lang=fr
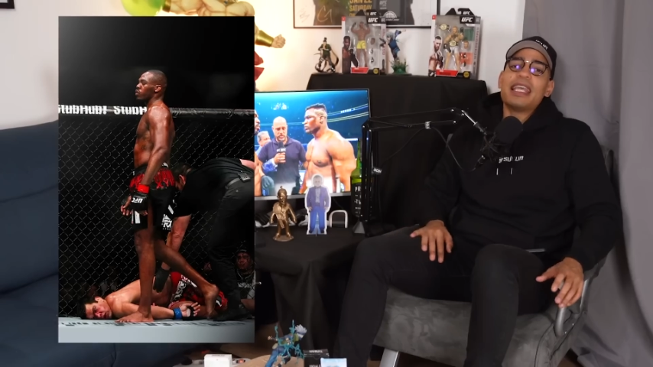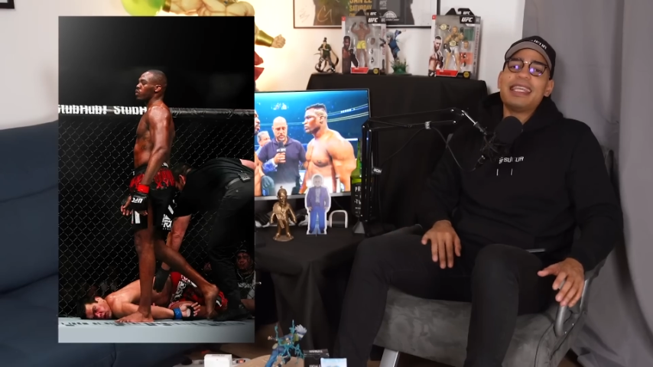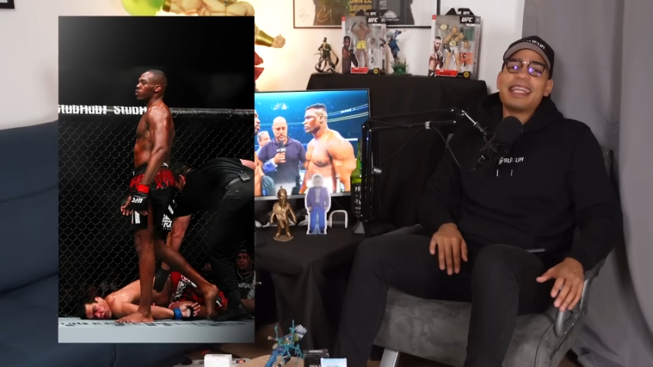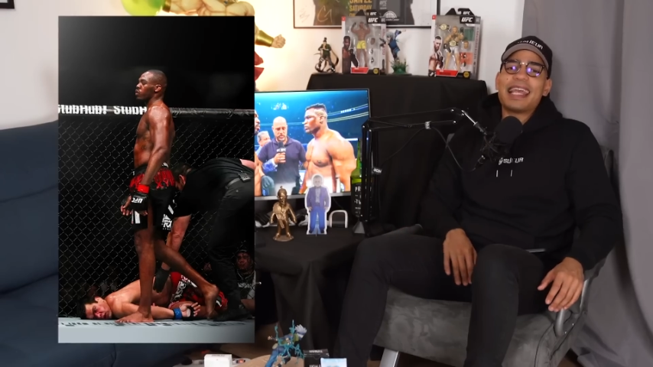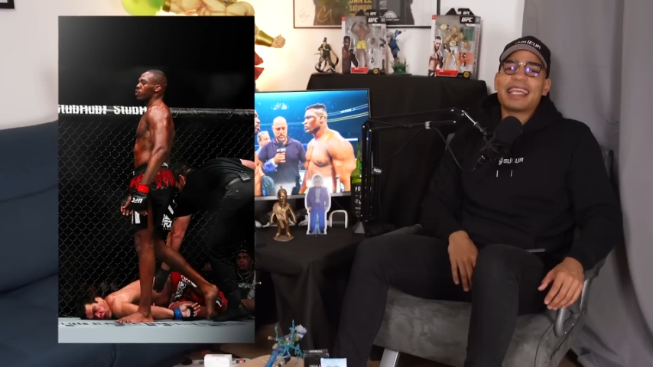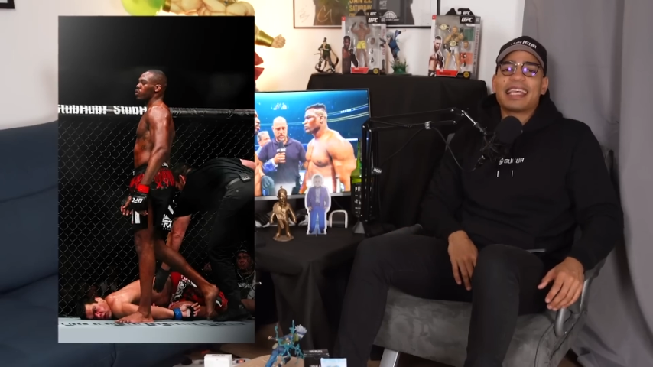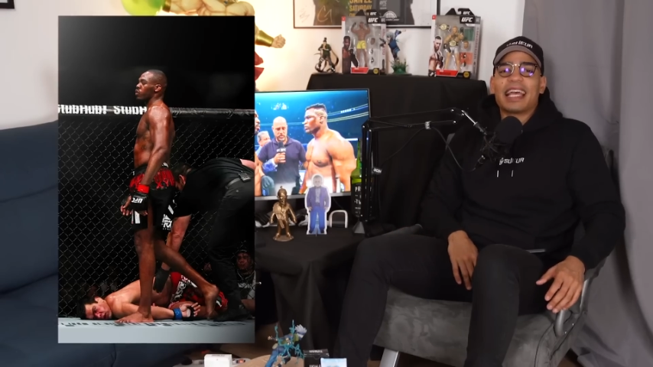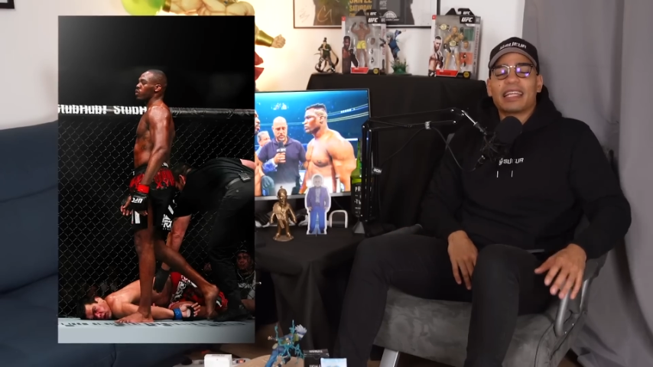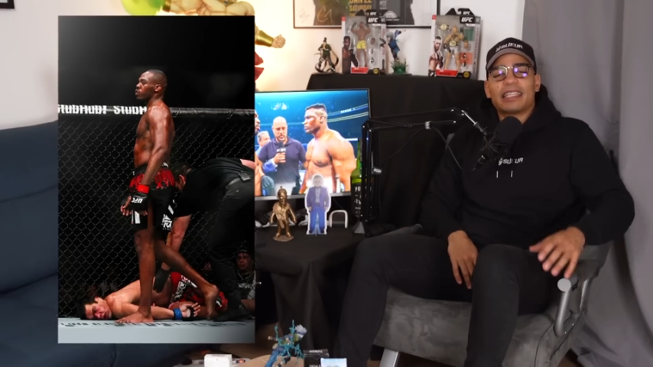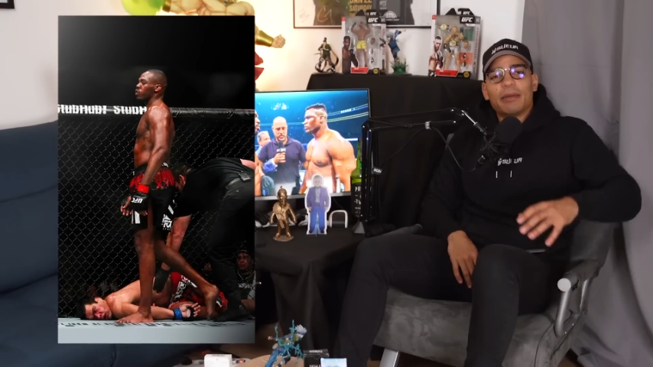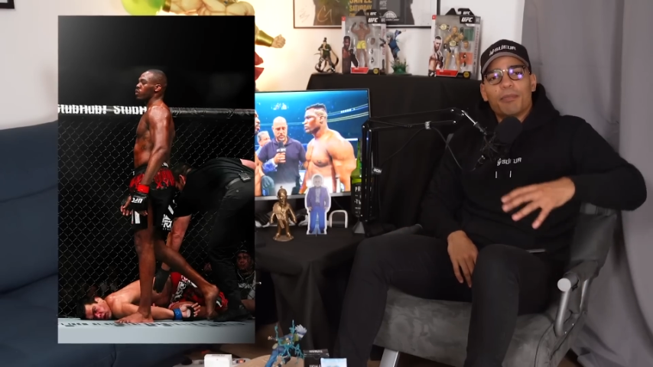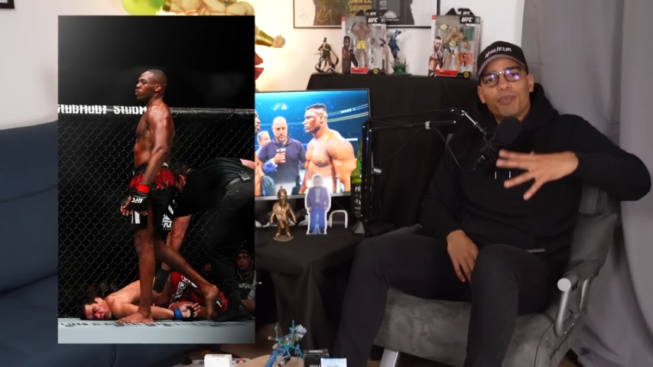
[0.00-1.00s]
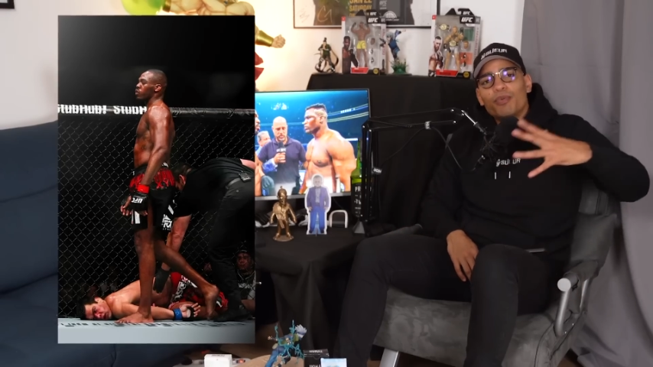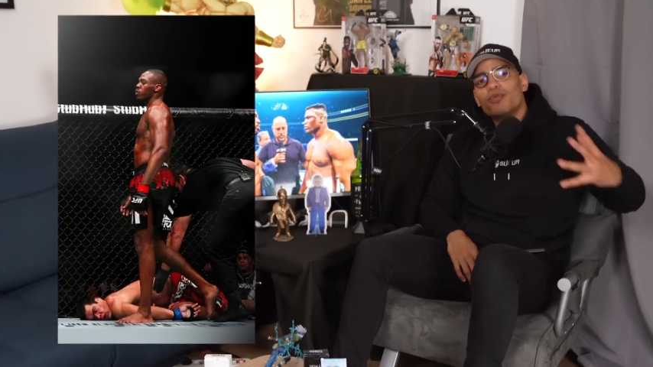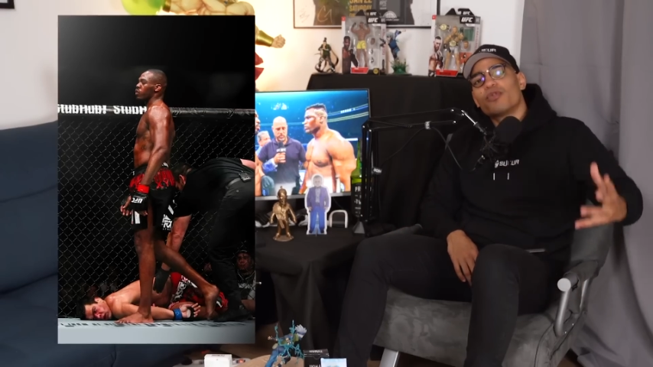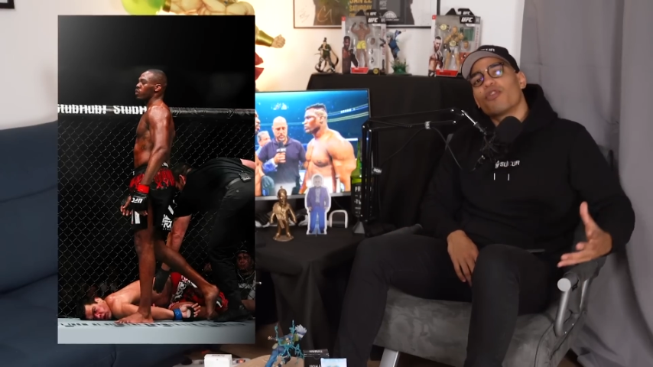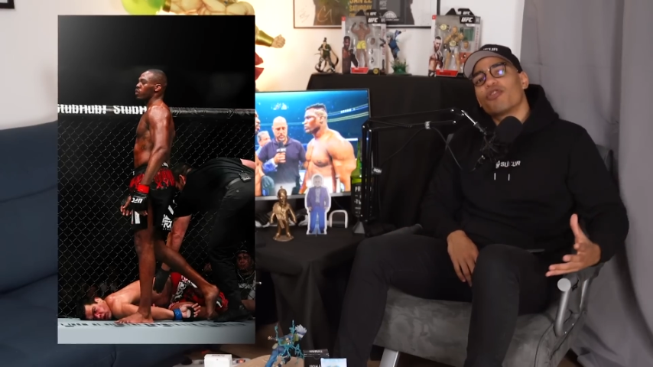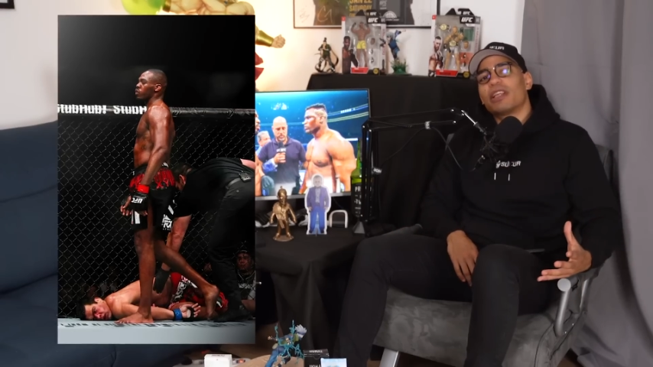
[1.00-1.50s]
Il a écarté
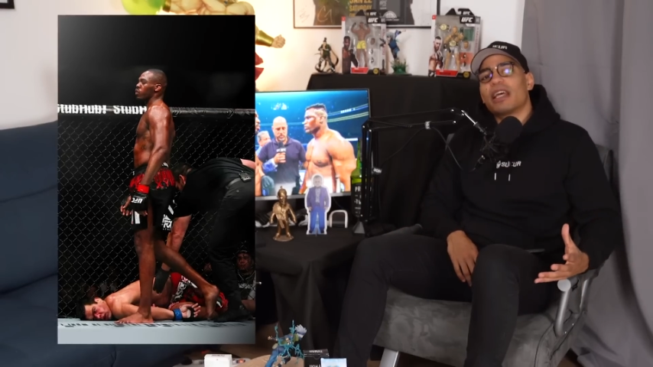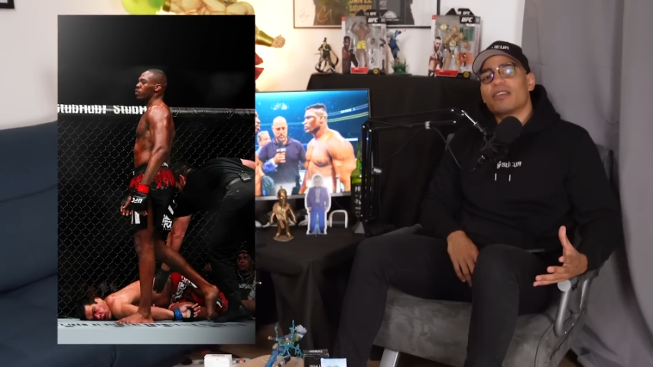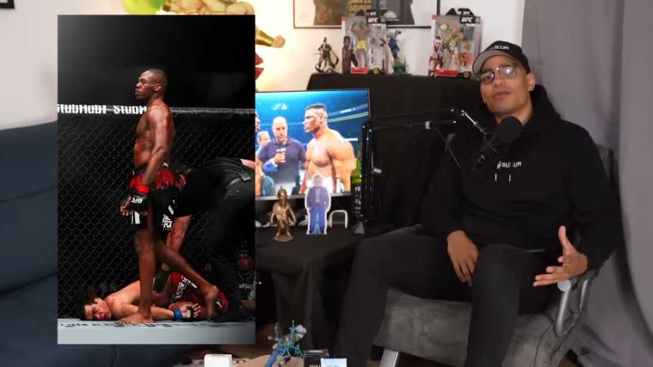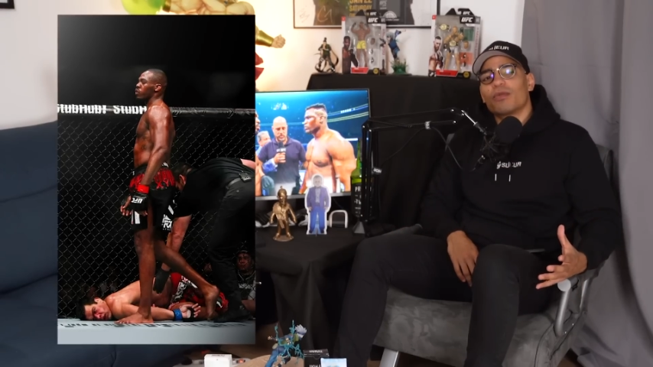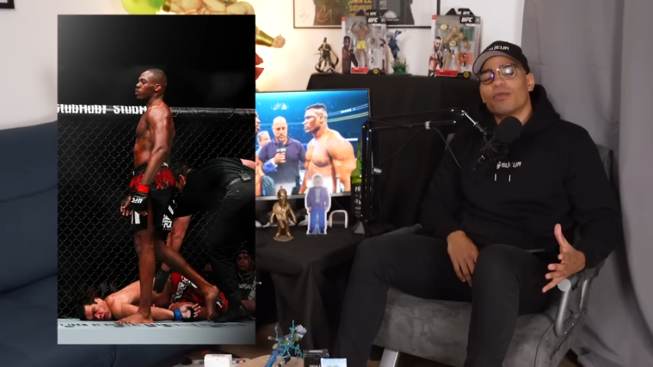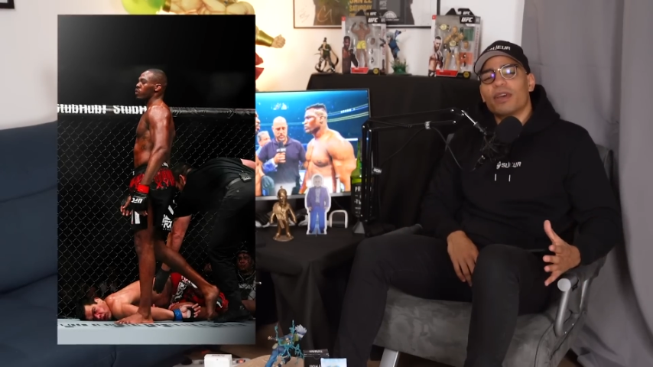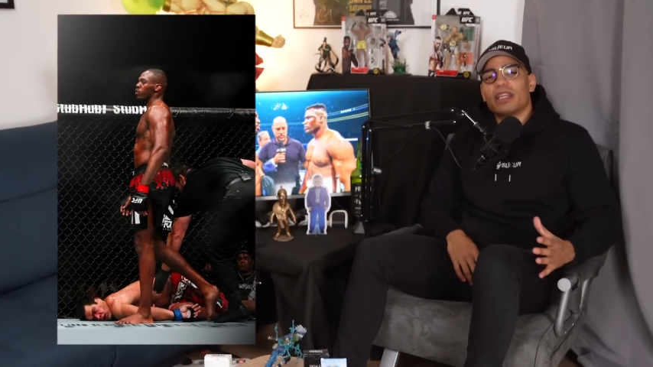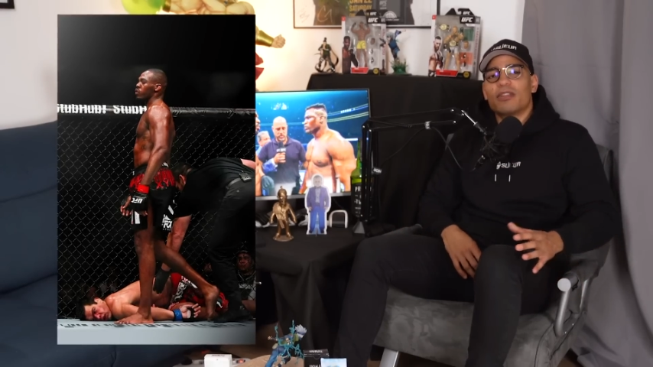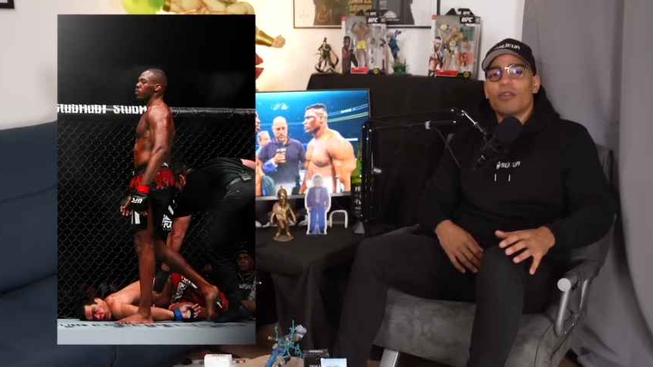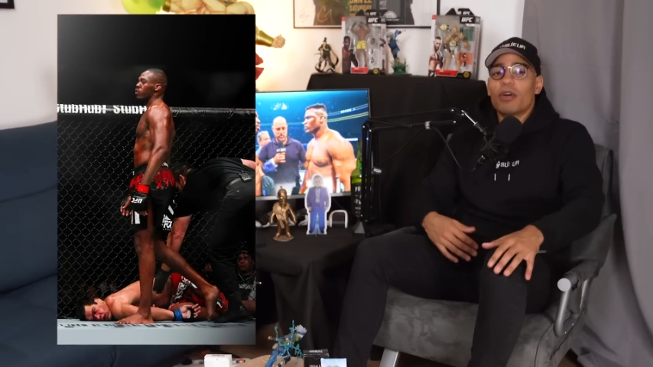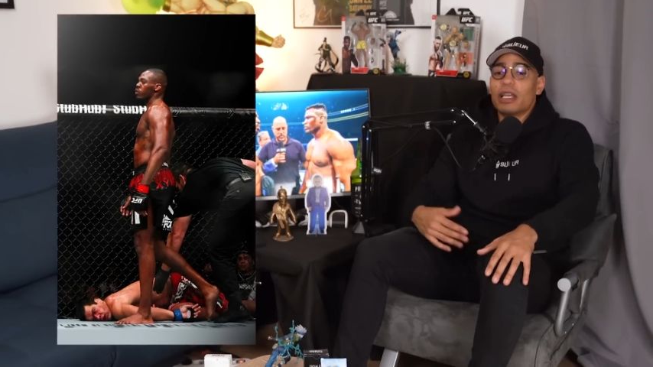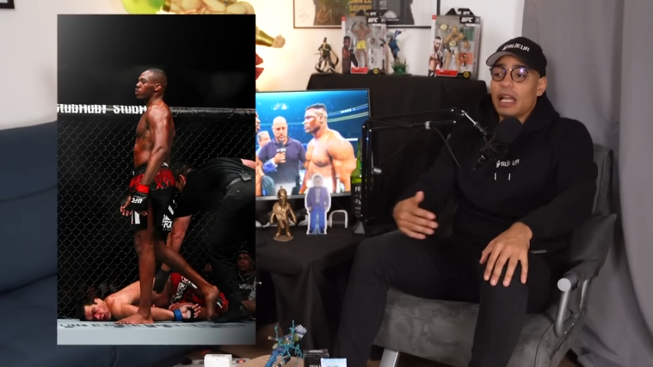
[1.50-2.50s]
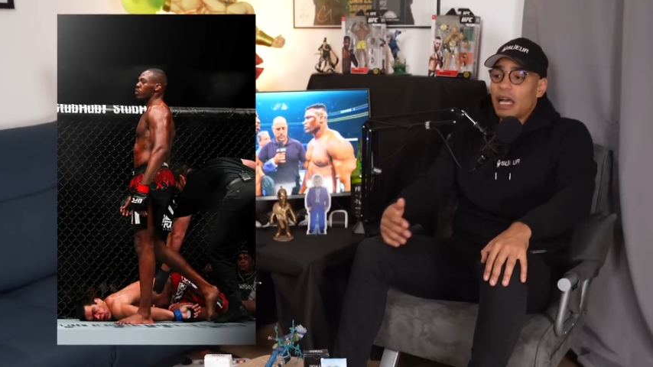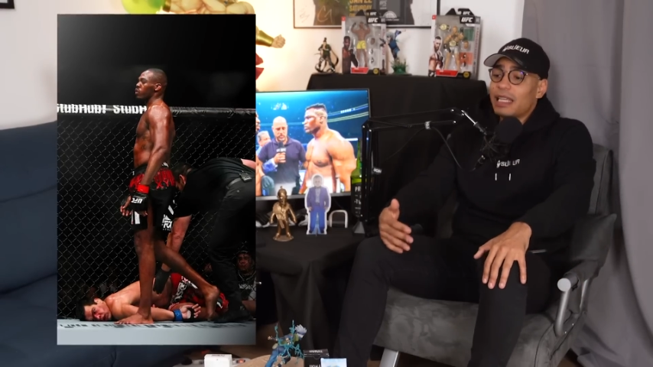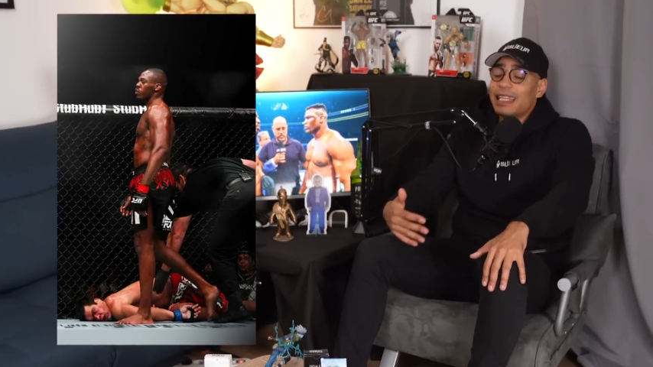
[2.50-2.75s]
plusieurs générations de fighters et là,